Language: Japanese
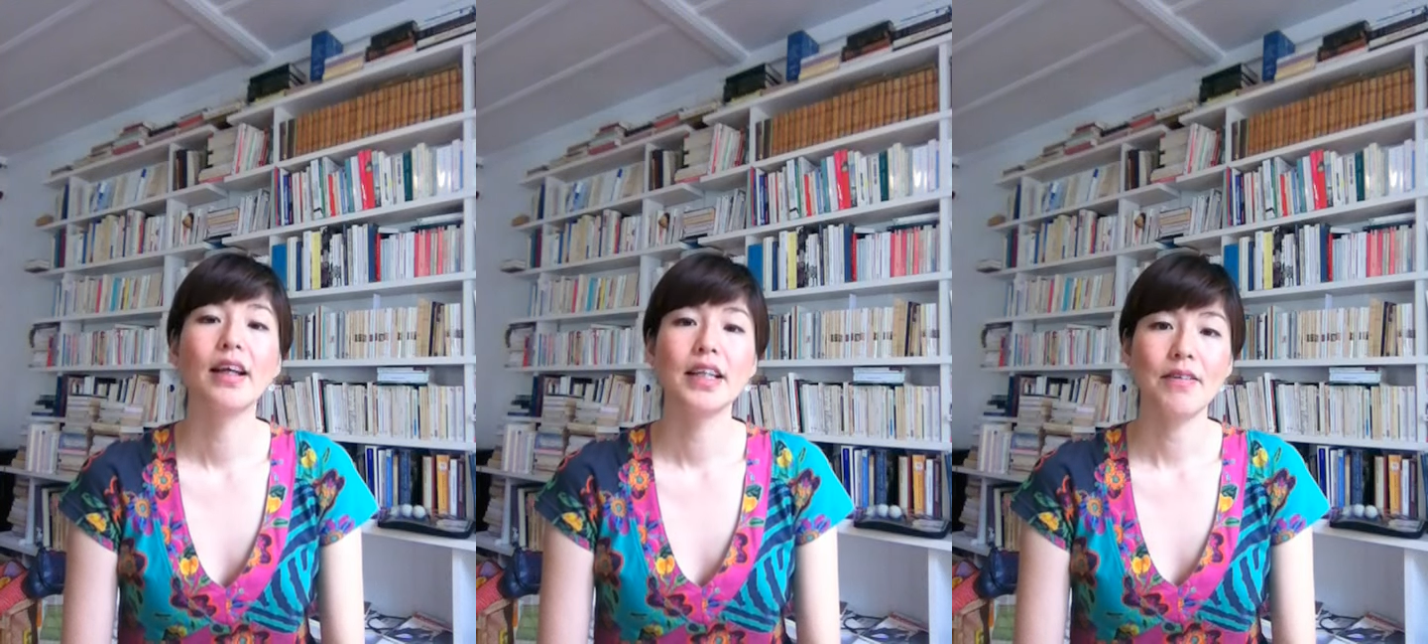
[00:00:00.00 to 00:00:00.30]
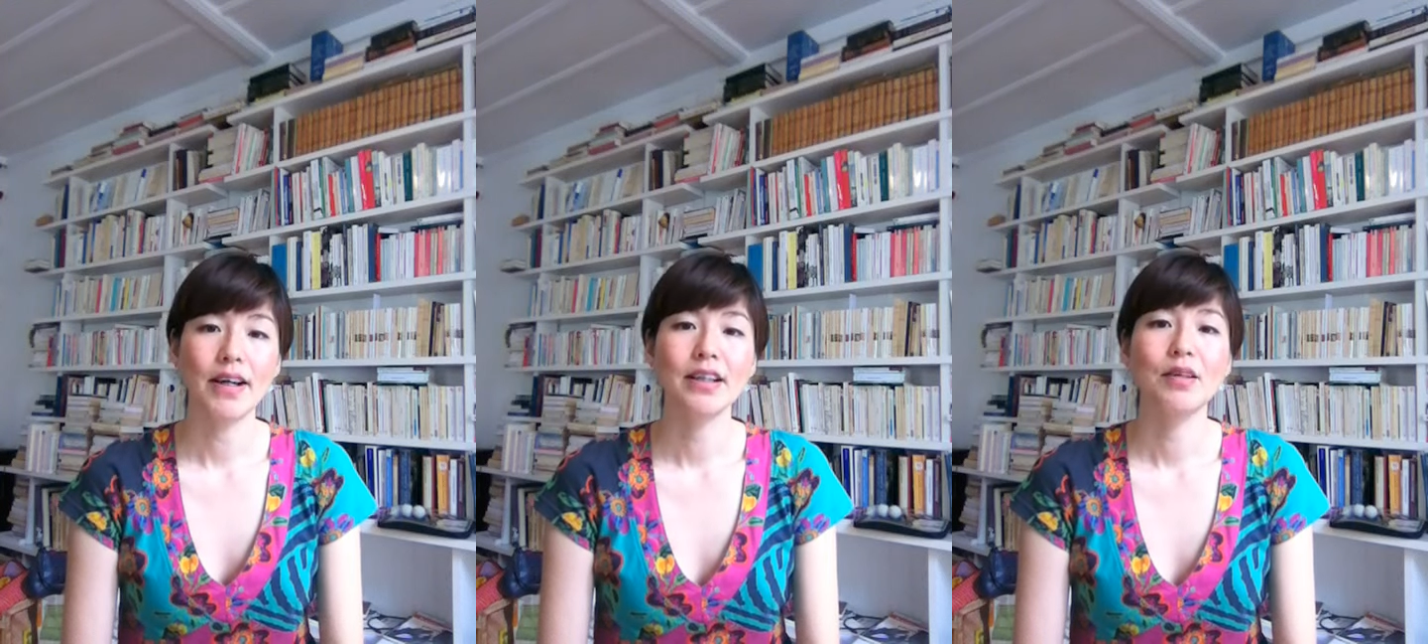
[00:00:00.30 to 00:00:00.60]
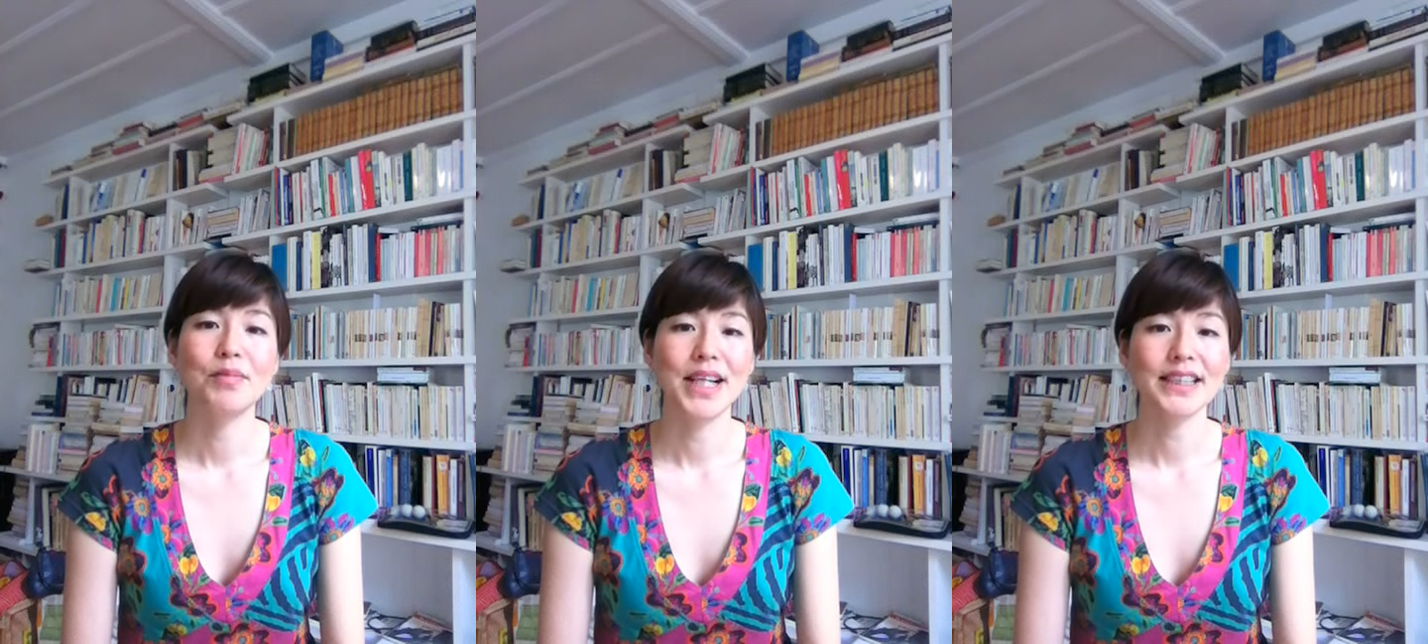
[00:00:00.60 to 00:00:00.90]
では
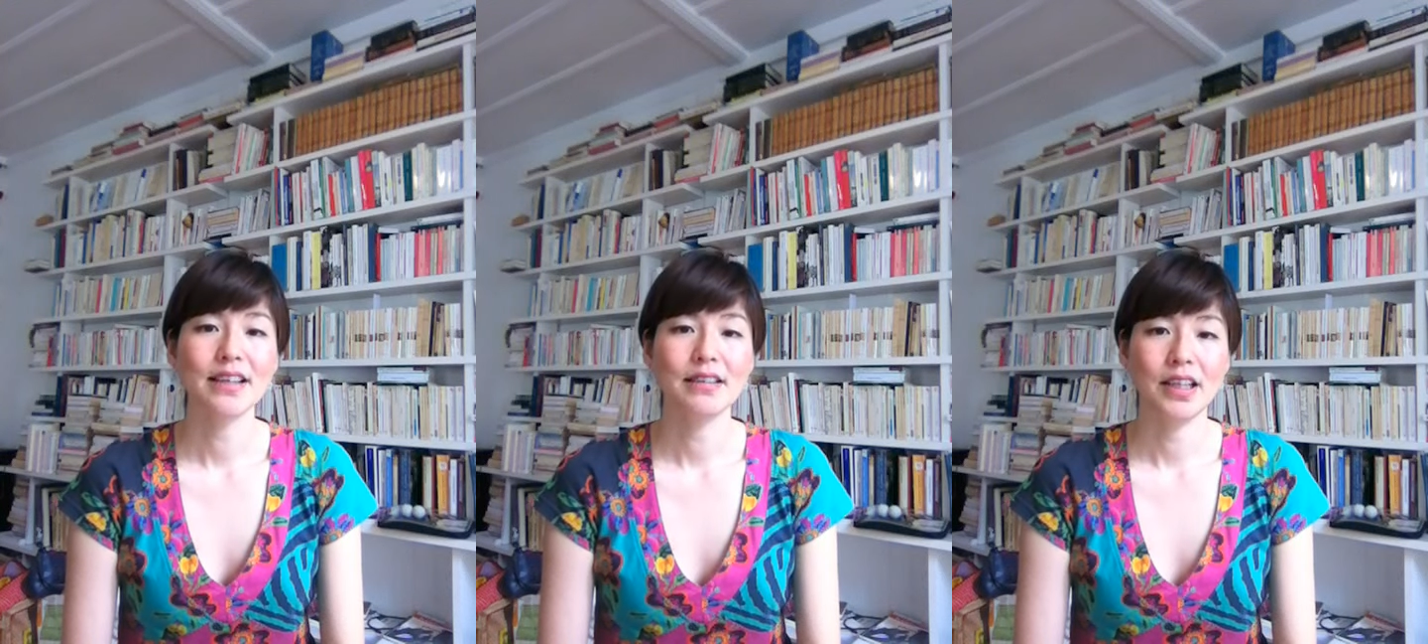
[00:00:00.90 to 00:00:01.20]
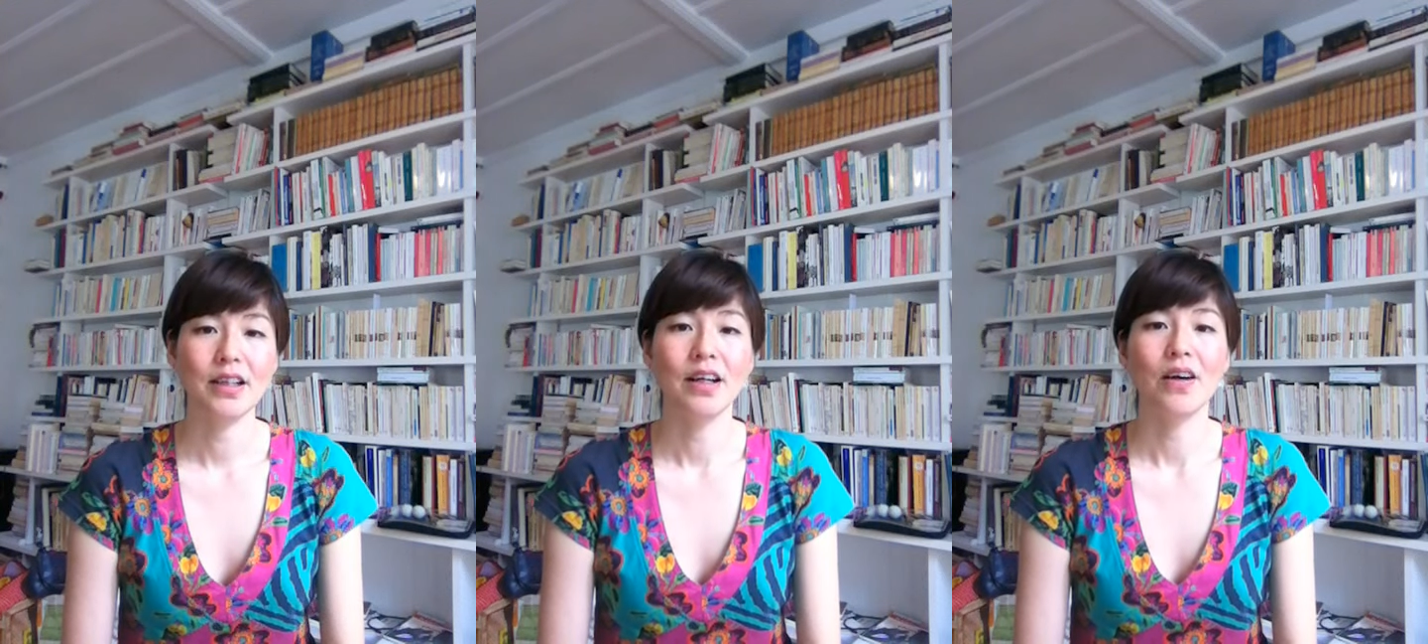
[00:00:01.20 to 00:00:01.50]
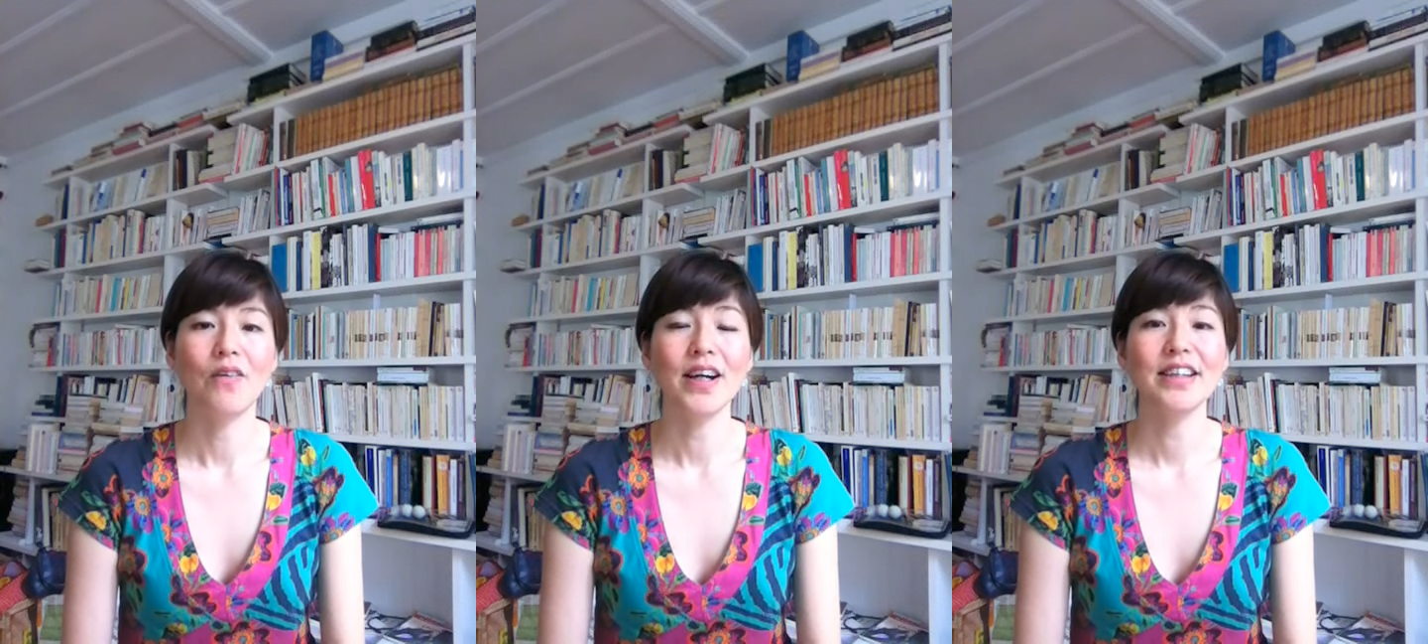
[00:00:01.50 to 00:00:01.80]
皆さんに
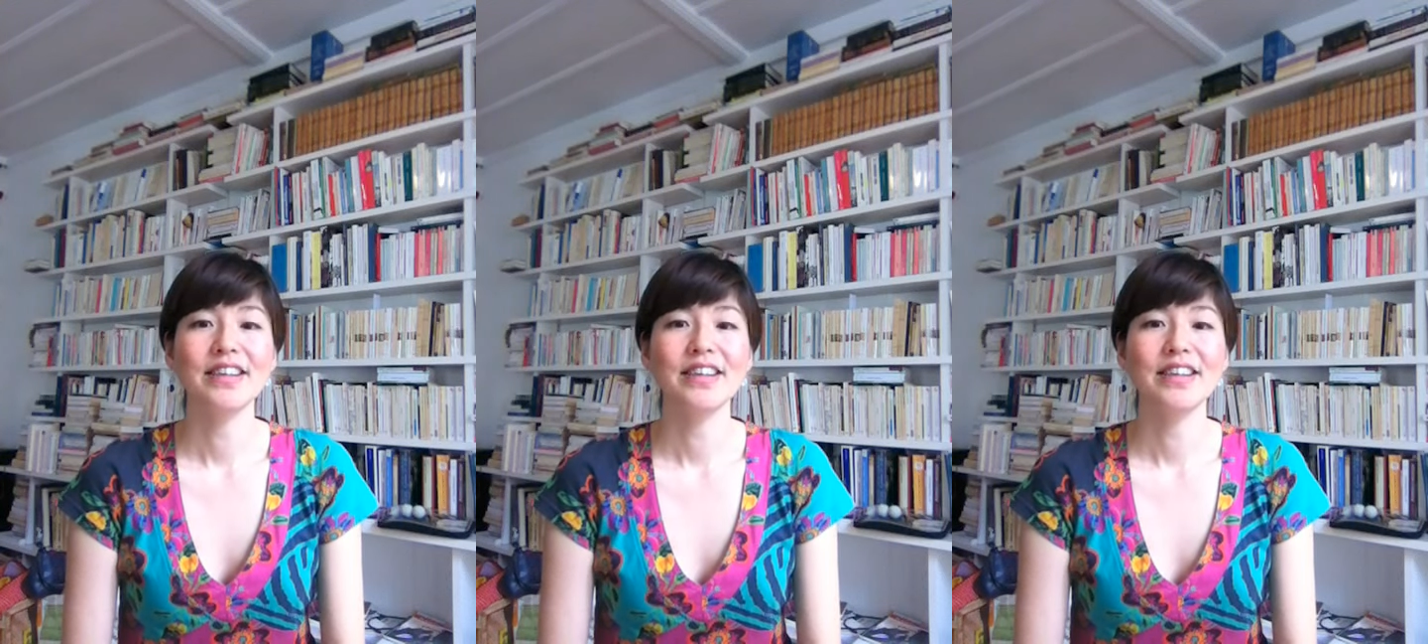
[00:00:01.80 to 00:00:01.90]
お会いで